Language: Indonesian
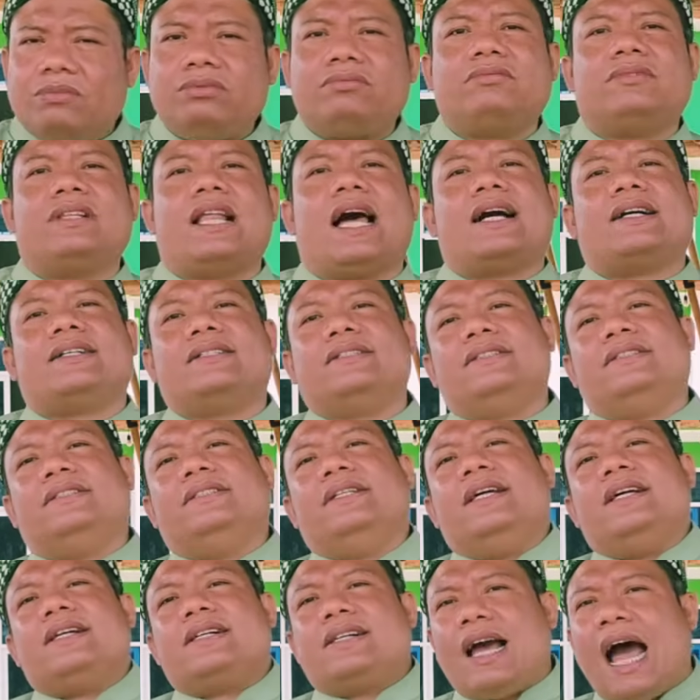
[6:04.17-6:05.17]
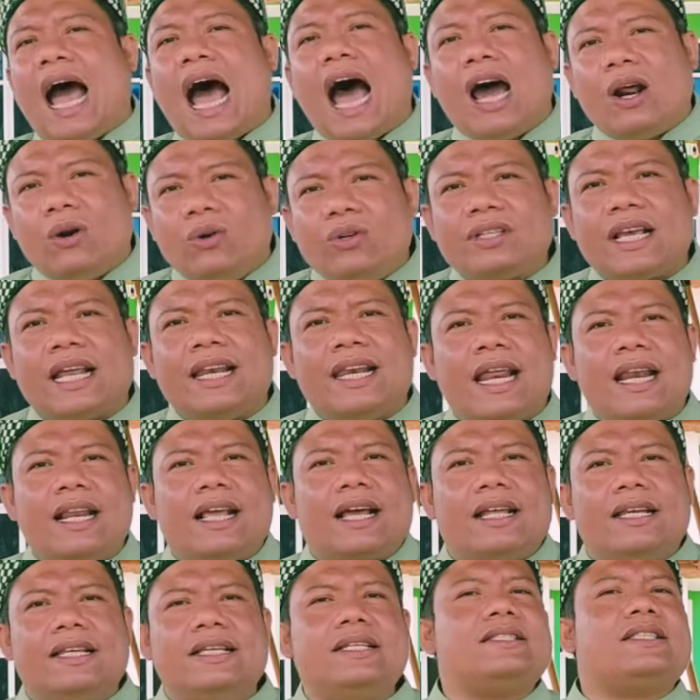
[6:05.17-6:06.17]
mutlak, keharusan dan
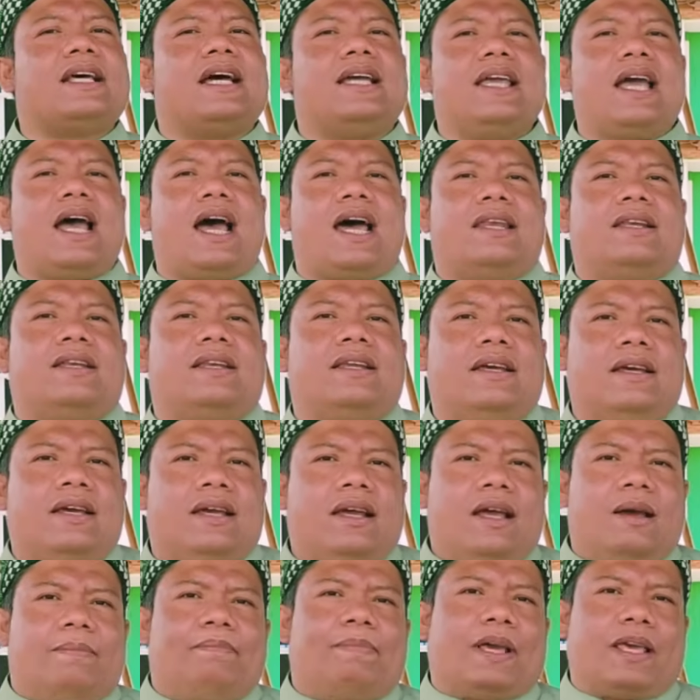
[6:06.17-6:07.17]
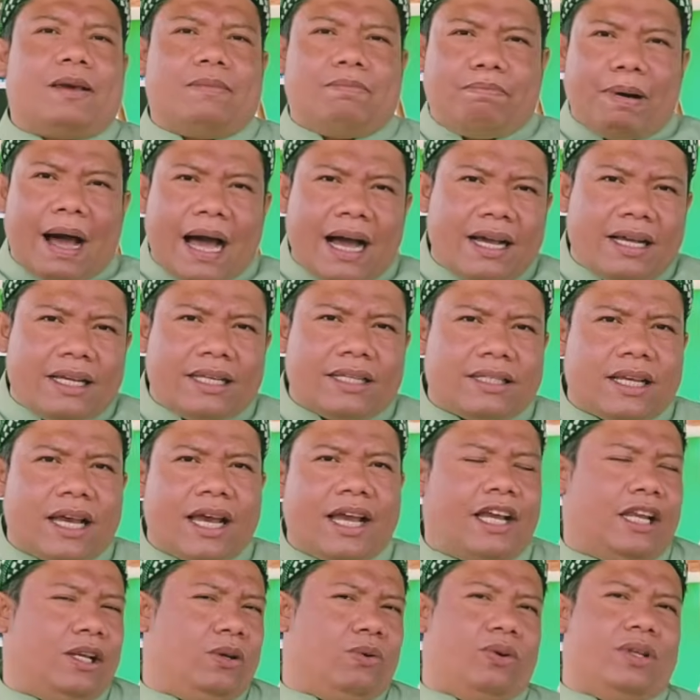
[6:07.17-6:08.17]
kenistayaan bagi
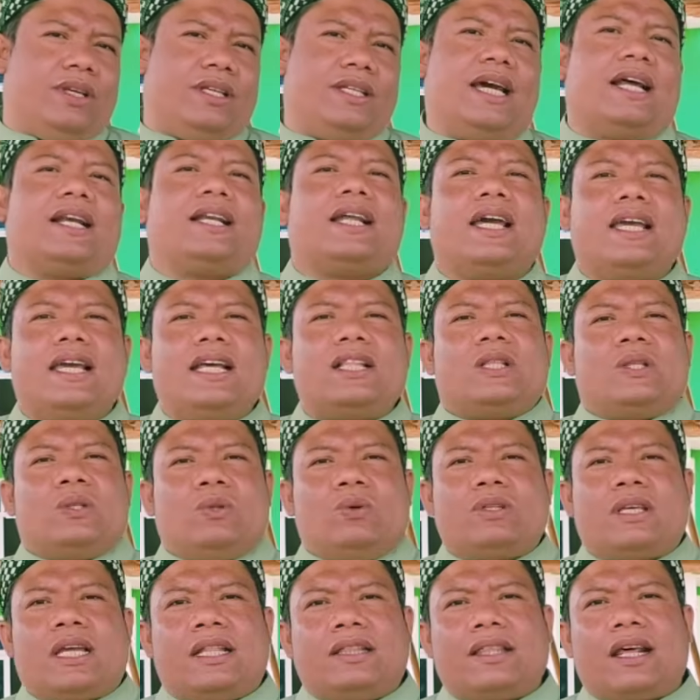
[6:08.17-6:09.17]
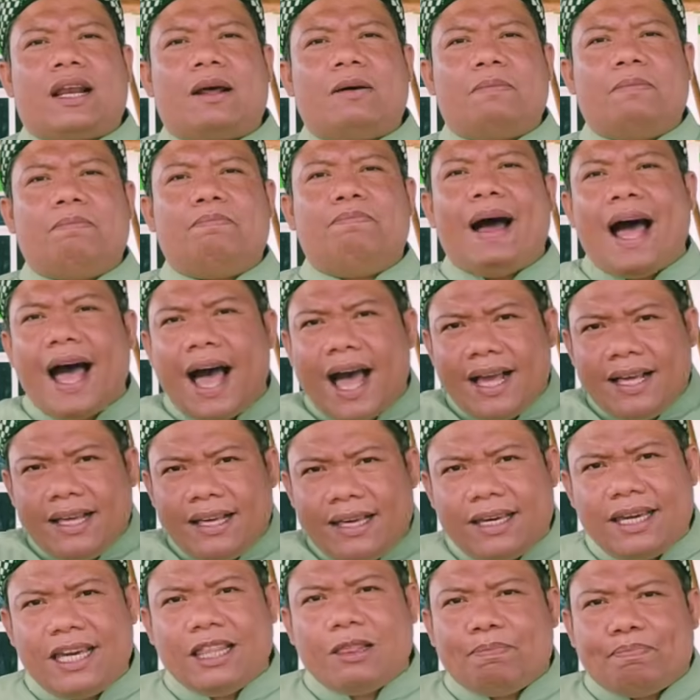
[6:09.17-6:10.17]
bangsa Indonesia, rakyat Nusantara
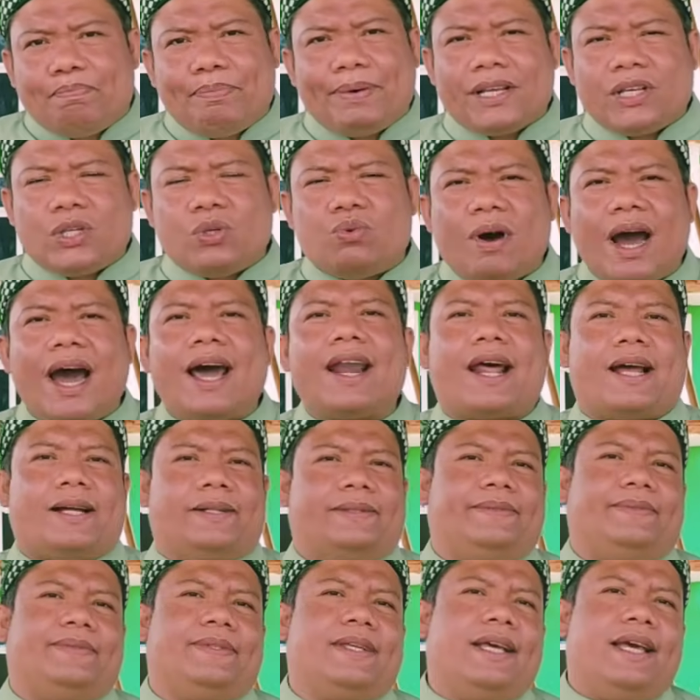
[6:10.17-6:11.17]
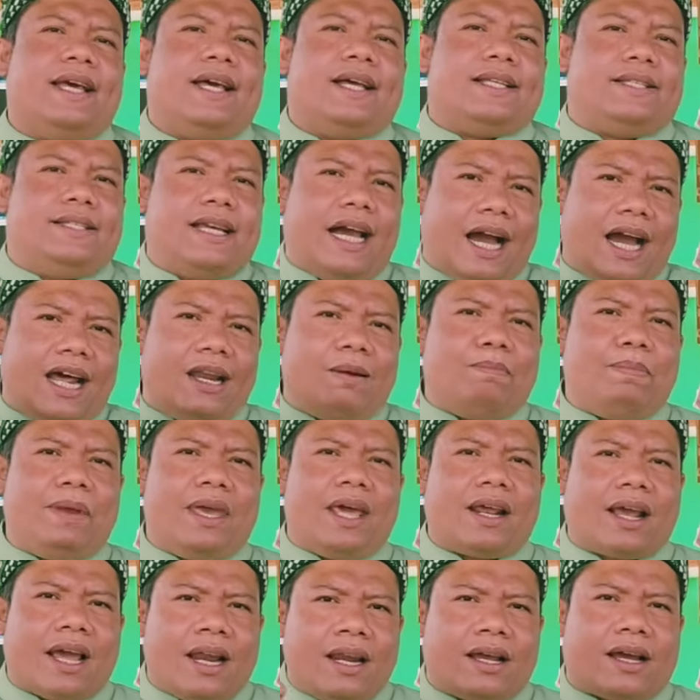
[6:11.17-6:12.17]
bangkit bersuara. Jangan
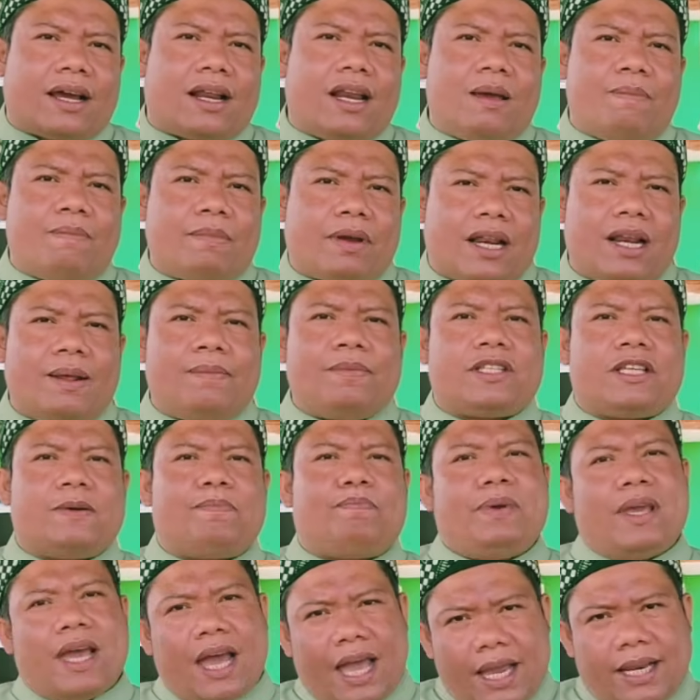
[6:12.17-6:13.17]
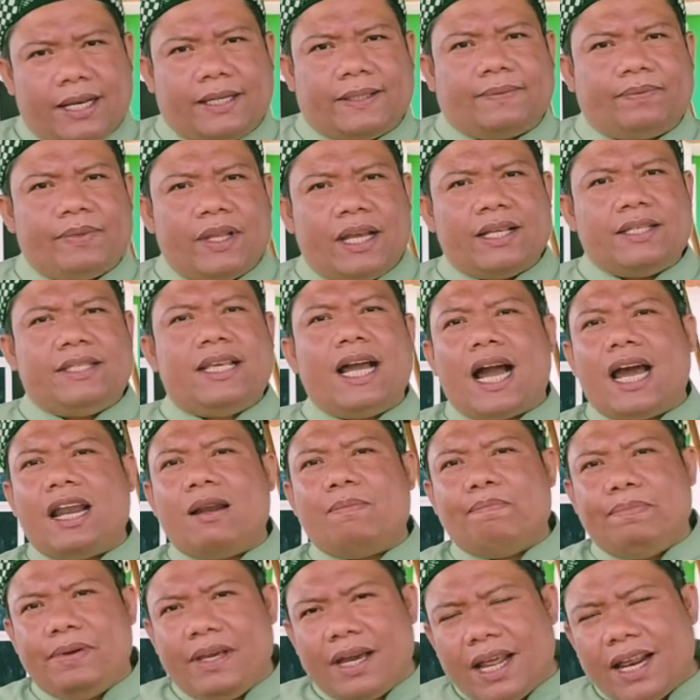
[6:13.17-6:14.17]
biarkan klaim-klaim sepihak ini.
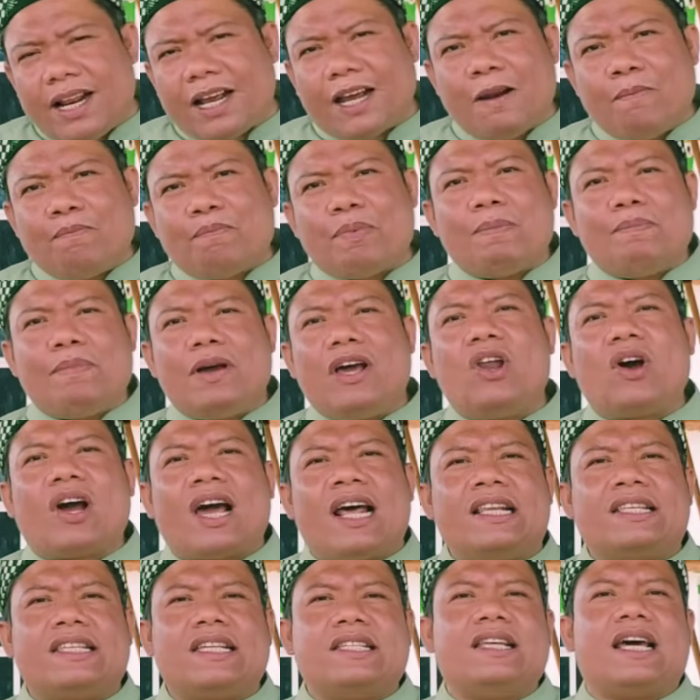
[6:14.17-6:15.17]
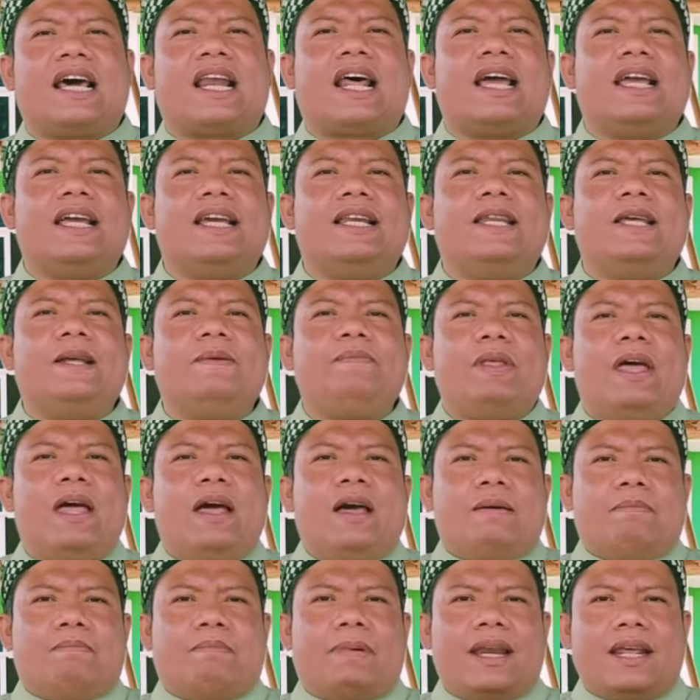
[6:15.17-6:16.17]
Jangan biarkan pembelokan sejarah ini.
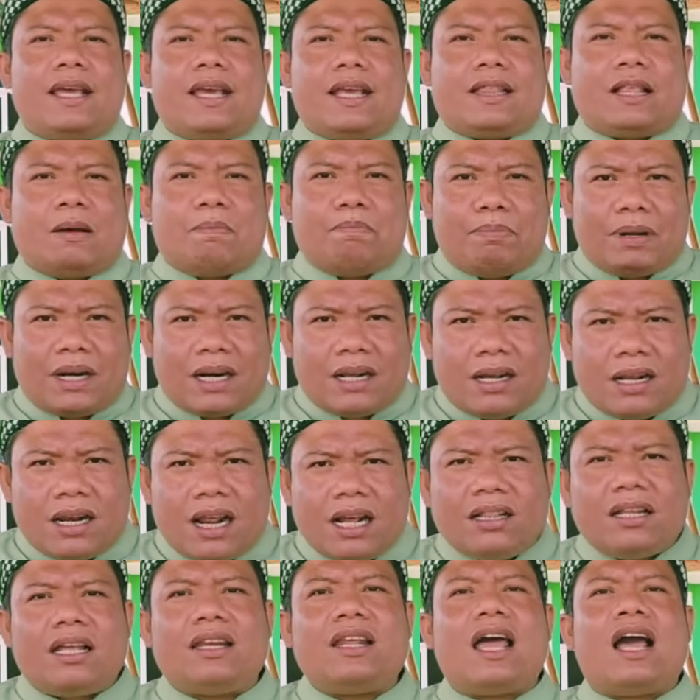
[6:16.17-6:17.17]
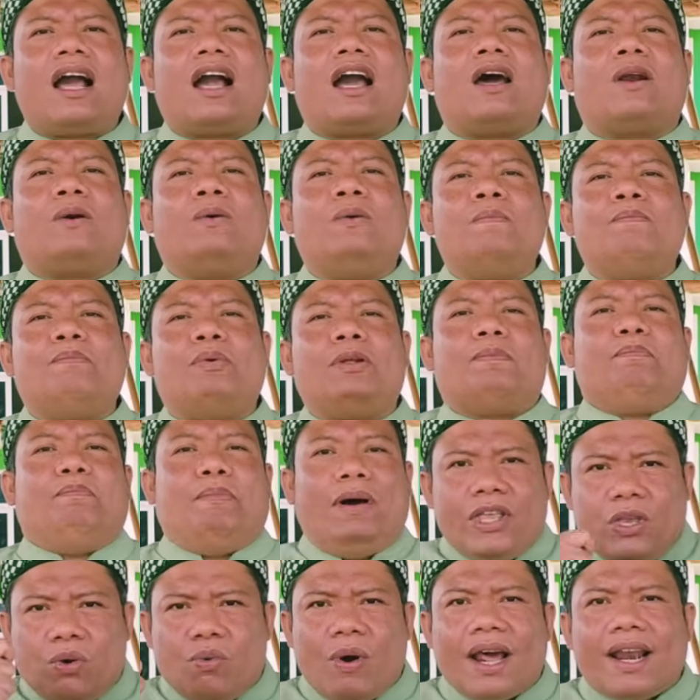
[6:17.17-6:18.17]
Mari kita bergerak dari akar rumput
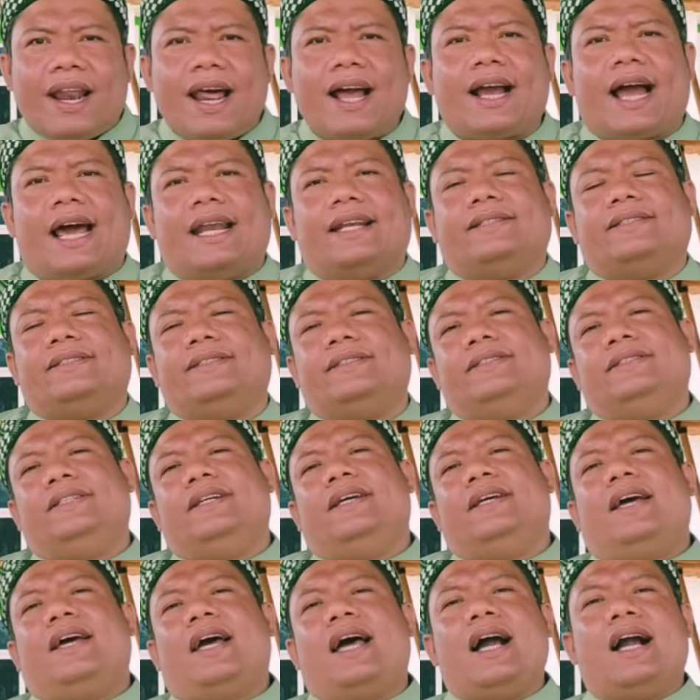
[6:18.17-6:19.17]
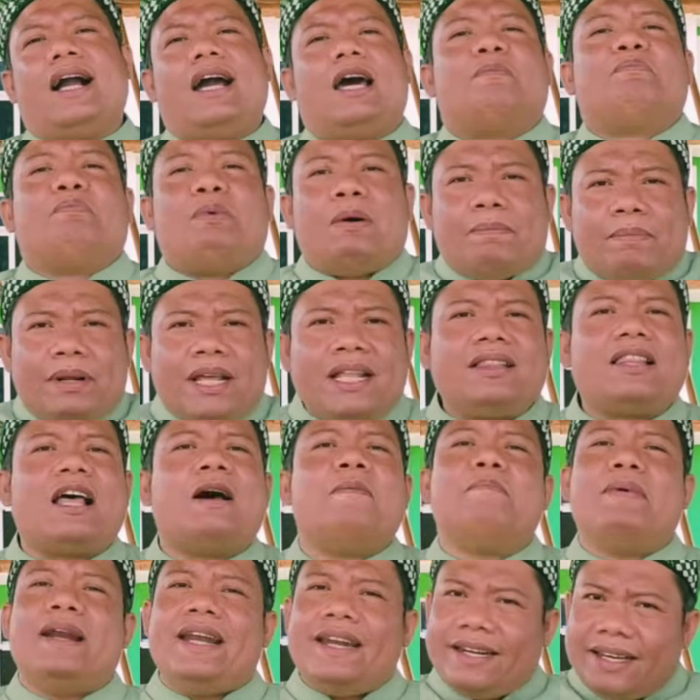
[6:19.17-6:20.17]
menyuarakan agar pemerintah
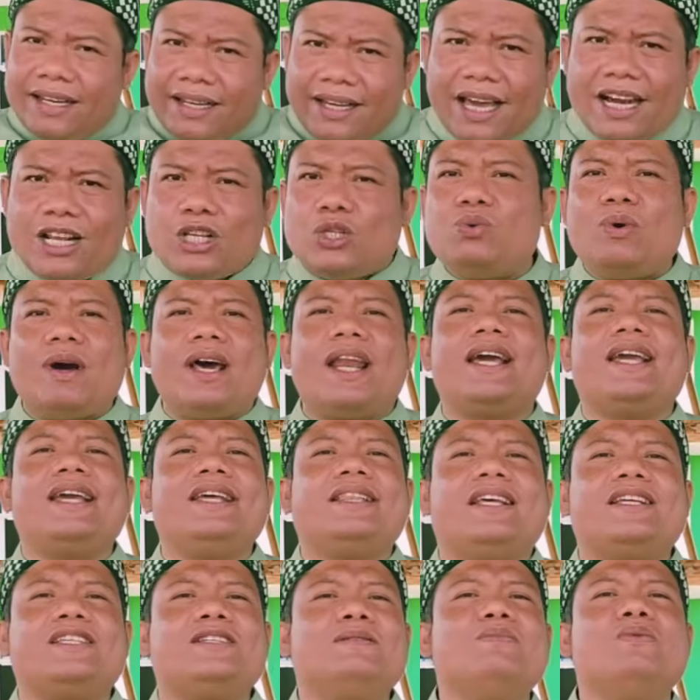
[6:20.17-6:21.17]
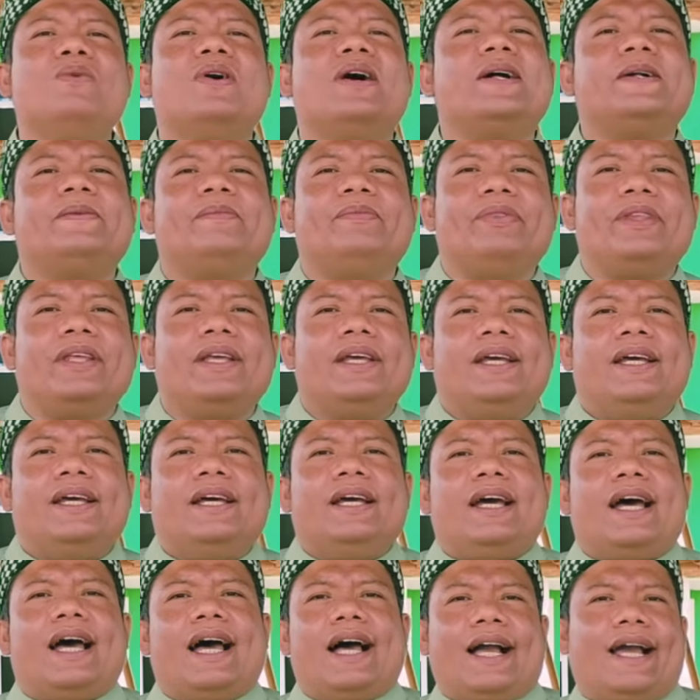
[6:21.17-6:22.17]
mendengar suara kita semua
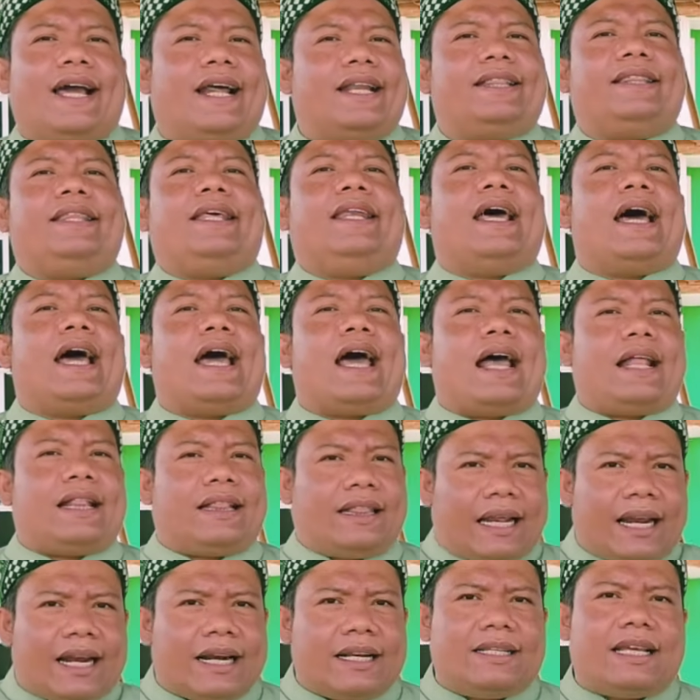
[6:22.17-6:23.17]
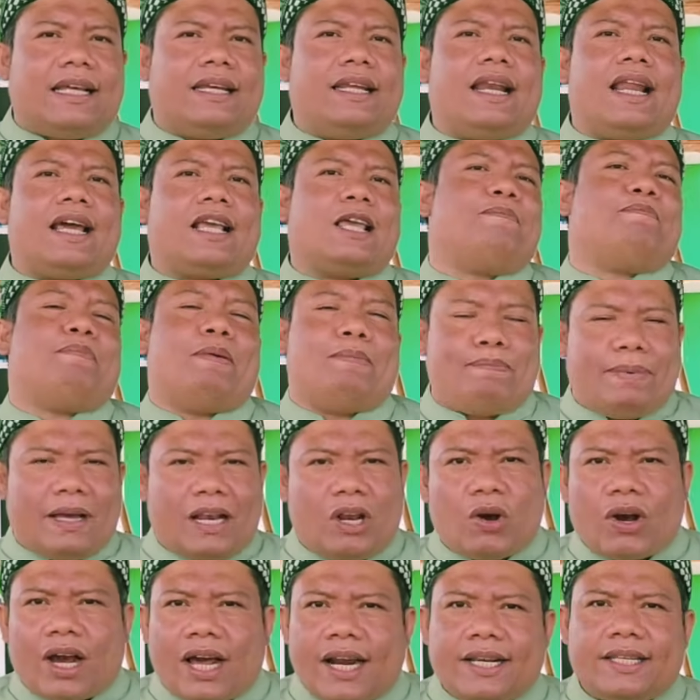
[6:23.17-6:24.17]
agar tidak terjadi lagi
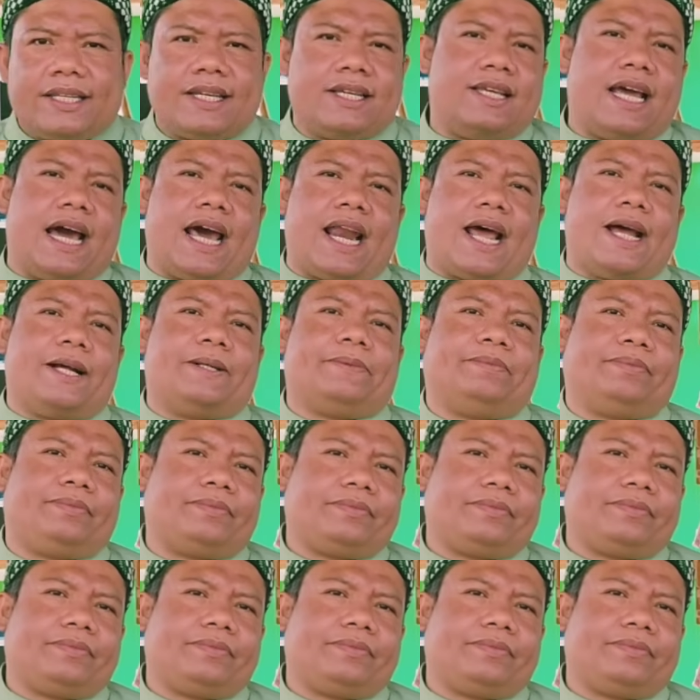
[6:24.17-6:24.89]
pembelokan sejarah.